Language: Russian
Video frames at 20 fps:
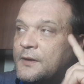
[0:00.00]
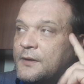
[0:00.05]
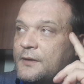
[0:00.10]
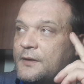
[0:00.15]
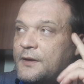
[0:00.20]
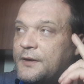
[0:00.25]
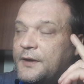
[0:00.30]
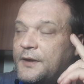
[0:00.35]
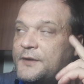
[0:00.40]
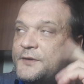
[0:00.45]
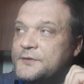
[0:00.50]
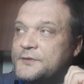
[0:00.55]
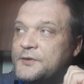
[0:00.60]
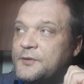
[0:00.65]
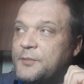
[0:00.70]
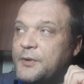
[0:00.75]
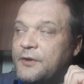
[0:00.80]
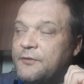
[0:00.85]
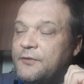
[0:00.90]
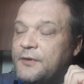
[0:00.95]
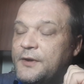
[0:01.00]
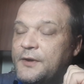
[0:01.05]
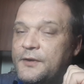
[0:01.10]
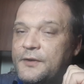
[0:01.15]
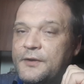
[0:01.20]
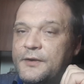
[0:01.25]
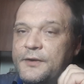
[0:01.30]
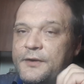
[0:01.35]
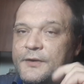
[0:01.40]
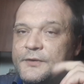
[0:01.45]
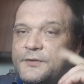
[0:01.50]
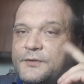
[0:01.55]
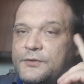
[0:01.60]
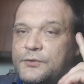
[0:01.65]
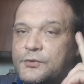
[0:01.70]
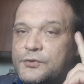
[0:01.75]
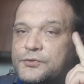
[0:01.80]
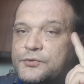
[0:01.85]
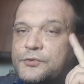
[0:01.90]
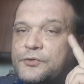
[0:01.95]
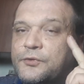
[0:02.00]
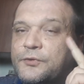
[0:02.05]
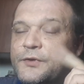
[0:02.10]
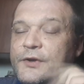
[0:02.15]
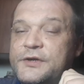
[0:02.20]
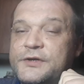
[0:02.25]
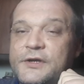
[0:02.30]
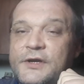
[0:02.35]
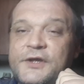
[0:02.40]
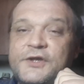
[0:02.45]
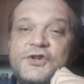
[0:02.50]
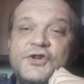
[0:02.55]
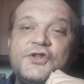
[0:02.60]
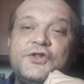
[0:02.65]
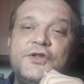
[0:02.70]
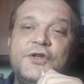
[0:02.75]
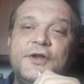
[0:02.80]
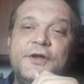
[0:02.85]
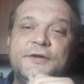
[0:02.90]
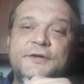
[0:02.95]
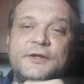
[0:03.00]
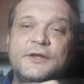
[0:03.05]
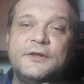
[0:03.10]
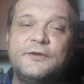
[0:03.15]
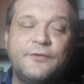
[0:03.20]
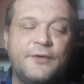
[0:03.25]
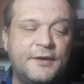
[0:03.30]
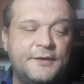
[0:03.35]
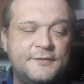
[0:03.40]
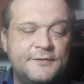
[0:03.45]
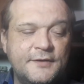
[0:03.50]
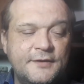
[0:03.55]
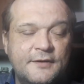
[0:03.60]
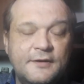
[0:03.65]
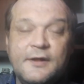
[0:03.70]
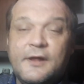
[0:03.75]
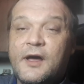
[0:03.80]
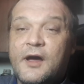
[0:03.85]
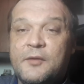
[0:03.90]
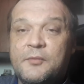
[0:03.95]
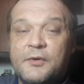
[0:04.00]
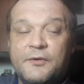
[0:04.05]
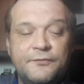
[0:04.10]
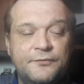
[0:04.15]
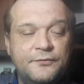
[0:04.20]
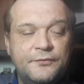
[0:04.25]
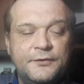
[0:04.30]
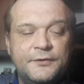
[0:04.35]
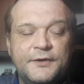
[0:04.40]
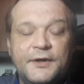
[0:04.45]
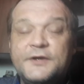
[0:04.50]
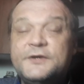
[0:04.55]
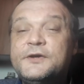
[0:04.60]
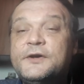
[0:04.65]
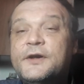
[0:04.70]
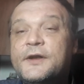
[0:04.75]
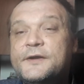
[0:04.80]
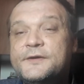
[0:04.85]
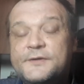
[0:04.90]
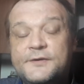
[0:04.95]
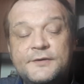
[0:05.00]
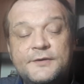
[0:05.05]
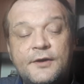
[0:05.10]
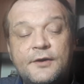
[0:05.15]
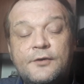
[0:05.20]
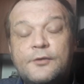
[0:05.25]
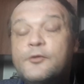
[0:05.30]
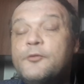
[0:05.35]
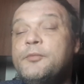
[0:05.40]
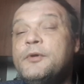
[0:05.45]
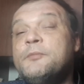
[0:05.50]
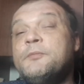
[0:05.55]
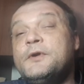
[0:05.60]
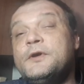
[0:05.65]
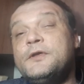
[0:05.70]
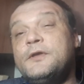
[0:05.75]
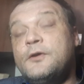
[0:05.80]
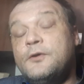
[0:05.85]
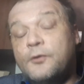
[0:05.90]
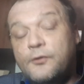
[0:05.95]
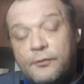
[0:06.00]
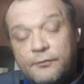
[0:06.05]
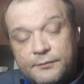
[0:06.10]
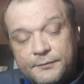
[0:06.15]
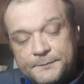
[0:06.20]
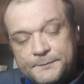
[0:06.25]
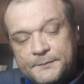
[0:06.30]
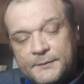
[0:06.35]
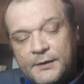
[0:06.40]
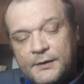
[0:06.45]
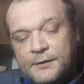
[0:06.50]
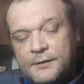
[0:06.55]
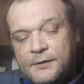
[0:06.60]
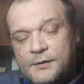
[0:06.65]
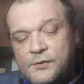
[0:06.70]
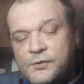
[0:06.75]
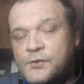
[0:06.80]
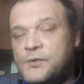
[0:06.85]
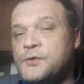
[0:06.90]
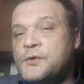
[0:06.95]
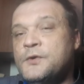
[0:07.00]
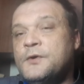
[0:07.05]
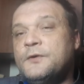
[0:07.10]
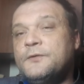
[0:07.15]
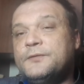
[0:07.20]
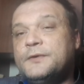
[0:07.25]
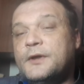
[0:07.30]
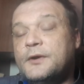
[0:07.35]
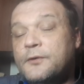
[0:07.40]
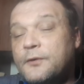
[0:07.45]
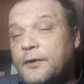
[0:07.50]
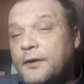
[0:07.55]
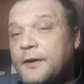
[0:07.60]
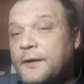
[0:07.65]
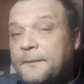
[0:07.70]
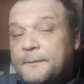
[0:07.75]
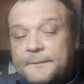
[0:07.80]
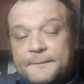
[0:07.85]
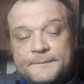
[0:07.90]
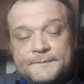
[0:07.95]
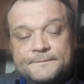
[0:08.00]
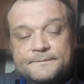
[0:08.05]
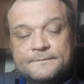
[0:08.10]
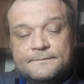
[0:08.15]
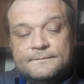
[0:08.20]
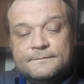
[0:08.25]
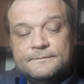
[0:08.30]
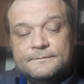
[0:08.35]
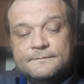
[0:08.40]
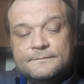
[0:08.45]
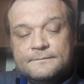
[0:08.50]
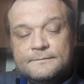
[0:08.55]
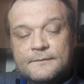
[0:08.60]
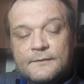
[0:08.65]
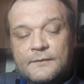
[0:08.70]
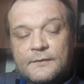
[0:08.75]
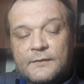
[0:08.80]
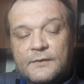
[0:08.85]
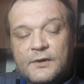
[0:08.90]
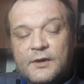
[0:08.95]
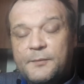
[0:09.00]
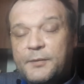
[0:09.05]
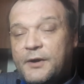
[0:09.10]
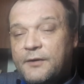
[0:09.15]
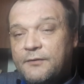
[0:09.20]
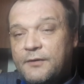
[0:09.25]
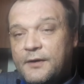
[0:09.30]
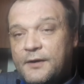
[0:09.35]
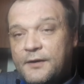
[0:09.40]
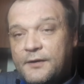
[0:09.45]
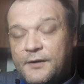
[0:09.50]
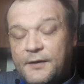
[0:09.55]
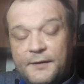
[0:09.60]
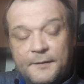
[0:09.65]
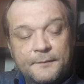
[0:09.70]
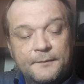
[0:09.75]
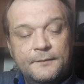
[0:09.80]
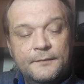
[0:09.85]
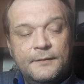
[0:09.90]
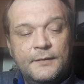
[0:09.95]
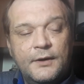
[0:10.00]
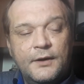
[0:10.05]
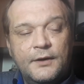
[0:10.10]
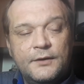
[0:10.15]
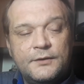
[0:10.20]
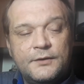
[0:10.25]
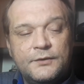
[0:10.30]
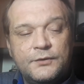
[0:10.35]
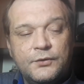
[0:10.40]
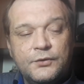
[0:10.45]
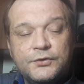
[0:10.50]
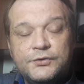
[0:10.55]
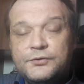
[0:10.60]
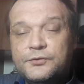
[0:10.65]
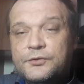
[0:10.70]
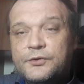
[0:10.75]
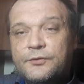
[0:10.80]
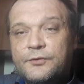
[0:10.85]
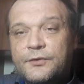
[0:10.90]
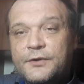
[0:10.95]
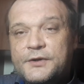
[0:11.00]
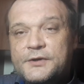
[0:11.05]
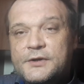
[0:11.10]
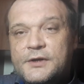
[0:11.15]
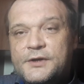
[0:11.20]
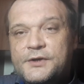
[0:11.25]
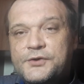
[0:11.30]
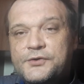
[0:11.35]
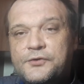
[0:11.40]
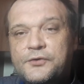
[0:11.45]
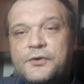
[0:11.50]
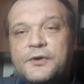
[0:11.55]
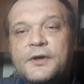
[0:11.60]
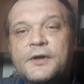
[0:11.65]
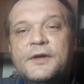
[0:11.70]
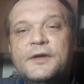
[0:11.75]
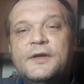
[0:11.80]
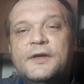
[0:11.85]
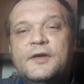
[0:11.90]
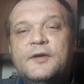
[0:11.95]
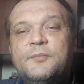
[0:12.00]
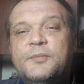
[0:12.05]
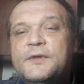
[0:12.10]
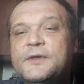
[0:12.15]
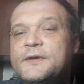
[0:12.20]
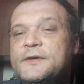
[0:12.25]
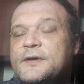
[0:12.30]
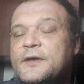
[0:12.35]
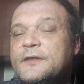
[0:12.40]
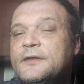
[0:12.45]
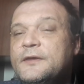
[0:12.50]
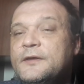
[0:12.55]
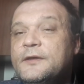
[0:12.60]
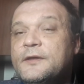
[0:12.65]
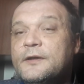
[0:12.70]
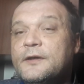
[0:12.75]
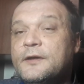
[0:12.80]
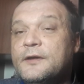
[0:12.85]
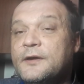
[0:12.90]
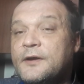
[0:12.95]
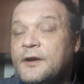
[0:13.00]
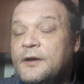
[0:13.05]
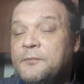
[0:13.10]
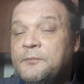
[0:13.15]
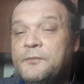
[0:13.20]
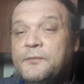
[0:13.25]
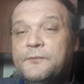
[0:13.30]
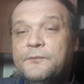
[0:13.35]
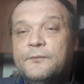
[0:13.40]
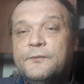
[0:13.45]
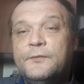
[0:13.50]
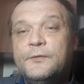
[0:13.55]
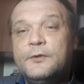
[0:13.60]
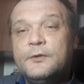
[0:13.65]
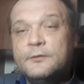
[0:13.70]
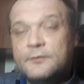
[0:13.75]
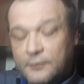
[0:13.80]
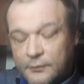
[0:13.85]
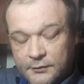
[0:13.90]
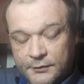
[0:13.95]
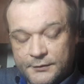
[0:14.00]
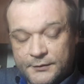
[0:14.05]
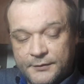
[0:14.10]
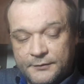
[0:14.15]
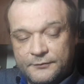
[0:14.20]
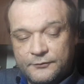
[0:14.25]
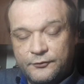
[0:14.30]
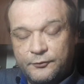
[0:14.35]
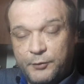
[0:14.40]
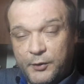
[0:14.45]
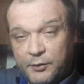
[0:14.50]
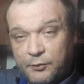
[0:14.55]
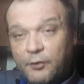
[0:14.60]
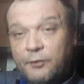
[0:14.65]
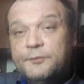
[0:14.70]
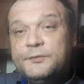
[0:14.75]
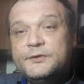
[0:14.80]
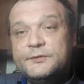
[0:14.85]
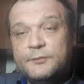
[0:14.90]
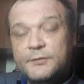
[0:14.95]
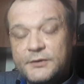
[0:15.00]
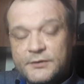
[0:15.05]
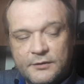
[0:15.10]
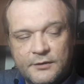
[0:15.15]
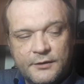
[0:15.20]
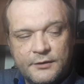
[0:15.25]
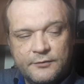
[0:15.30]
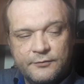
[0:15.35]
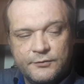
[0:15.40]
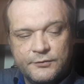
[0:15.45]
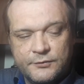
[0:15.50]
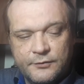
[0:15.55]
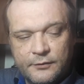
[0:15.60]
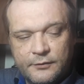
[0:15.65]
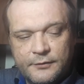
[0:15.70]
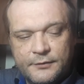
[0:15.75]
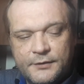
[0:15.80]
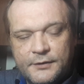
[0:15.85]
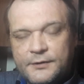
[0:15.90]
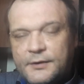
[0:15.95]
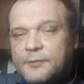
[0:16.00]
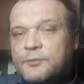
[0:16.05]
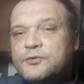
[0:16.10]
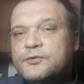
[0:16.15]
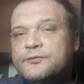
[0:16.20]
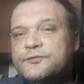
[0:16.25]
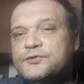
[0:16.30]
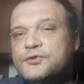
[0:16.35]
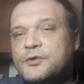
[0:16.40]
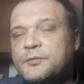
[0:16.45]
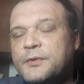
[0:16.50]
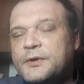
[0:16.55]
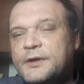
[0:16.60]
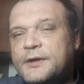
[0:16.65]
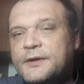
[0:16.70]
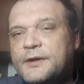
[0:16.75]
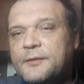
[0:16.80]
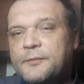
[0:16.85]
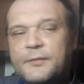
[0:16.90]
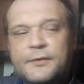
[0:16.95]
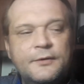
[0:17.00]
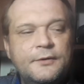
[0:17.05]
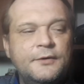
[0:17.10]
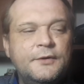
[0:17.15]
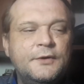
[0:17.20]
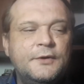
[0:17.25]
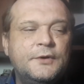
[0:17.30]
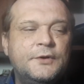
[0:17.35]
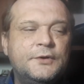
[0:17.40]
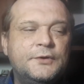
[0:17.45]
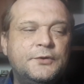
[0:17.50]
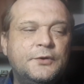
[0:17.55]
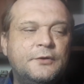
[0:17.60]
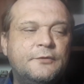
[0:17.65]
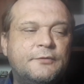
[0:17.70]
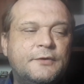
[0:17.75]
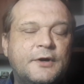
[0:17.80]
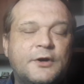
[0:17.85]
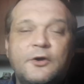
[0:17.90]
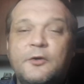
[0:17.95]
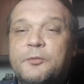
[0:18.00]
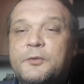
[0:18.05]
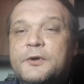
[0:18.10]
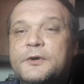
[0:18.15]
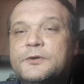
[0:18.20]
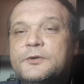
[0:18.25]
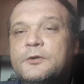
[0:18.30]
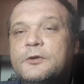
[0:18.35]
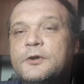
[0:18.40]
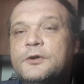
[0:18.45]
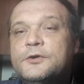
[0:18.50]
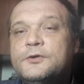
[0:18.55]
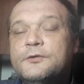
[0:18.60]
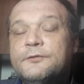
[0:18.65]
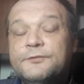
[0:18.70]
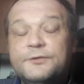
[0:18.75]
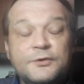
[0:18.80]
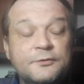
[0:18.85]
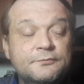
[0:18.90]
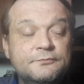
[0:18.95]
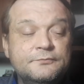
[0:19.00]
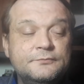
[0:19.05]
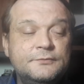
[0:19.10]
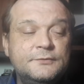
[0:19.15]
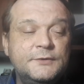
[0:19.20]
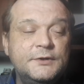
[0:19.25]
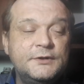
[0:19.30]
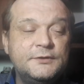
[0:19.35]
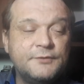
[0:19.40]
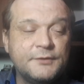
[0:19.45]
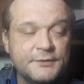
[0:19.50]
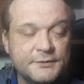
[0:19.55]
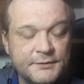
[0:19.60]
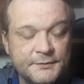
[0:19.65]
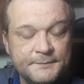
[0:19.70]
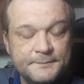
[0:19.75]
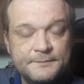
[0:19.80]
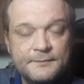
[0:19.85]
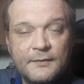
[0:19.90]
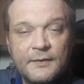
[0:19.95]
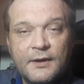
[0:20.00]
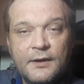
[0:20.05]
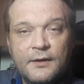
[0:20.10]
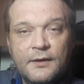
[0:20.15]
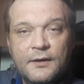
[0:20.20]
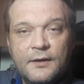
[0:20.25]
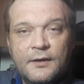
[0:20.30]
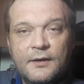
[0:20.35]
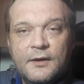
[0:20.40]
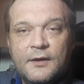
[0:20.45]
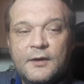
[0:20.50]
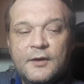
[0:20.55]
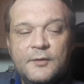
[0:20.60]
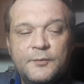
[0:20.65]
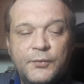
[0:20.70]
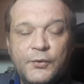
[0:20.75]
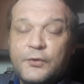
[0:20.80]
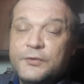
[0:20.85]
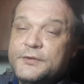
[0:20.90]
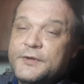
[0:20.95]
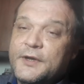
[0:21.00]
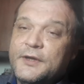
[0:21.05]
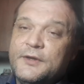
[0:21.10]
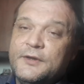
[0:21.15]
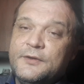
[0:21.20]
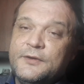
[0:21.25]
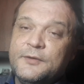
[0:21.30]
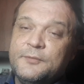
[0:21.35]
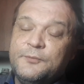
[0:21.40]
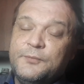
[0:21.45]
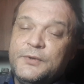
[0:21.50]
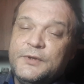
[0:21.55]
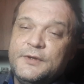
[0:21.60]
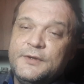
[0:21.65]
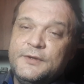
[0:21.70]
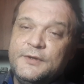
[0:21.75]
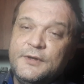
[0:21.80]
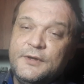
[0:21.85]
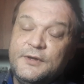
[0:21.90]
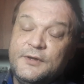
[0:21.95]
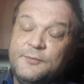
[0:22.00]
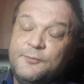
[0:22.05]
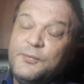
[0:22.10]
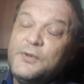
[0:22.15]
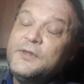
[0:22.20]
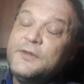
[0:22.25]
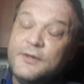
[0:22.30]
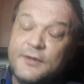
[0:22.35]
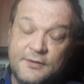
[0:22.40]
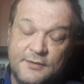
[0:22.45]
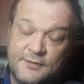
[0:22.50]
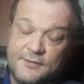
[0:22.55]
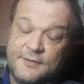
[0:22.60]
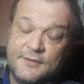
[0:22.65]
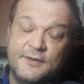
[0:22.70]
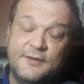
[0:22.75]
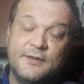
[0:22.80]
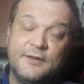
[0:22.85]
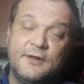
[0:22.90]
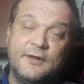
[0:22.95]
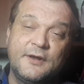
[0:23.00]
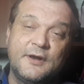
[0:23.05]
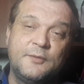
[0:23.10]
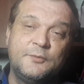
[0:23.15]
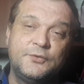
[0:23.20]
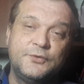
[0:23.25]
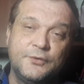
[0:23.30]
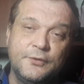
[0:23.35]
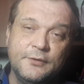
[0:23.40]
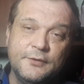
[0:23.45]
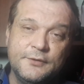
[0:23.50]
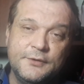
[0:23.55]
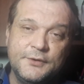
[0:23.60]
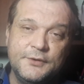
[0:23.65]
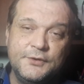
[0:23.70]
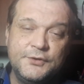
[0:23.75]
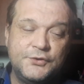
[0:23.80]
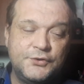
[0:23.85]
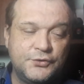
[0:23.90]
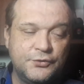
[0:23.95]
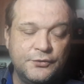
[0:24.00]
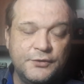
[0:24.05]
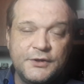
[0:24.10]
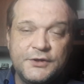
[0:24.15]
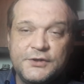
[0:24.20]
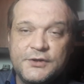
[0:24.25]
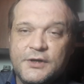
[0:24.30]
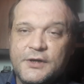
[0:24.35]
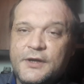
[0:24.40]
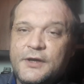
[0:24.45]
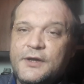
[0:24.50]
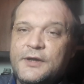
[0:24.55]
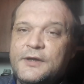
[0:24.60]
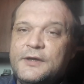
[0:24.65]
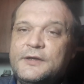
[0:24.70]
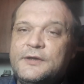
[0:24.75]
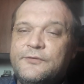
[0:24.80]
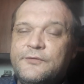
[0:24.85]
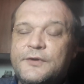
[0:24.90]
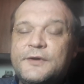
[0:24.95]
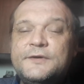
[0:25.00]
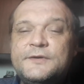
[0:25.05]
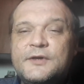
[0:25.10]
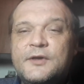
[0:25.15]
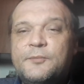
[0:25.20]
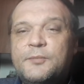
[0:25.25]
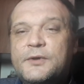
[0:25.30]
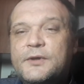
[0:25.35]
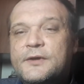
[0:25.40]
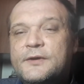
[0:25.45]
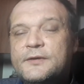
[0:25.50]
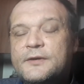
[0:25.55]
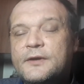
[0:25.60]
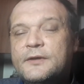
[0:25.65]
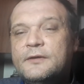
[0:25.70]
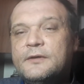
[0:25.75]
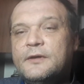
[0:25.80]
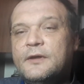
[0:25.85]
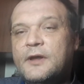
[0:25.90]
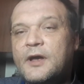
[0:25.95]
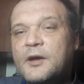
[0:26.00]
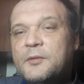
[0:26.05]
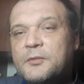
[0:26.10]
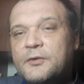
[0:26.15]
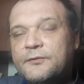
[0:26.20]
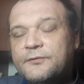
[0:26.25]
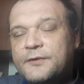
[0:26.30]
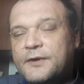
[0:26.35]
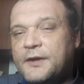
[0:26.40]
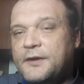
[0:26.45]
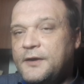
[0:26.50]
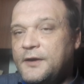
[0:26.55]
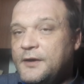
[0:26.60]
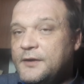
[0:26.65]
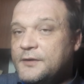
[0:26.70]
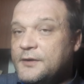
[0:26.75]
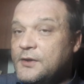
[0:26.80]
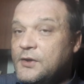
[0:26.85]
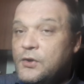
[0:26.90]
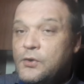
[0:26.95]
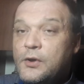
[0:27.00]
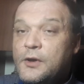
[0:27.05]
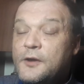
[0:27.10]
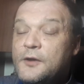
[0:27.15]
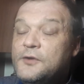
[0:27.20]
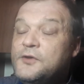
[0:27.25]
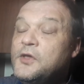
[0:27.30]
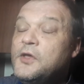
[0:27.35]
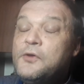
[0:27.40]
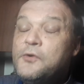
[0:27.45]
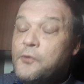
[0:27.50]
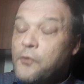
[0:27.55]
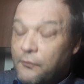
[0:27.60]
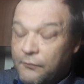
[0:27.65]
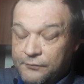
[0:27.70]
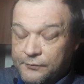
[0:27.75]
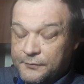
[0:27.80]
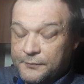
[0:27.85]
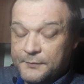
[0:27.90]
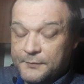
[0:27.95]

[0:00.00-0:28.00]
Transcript: Какая из непроверенных, это то, что у него нашли 420 лямов наших российских любимых деньгов. Второе, непроверенное, это то, что у него нашли еще и 50 килограмм золота. В прямом смысле этого золота, там в чем она там, то ли в коробках, то ли еще в чем, неизвестно. Плюс к этим 50, 50 килограмм золота еще нашли и 250 лямов каких-то деньгов.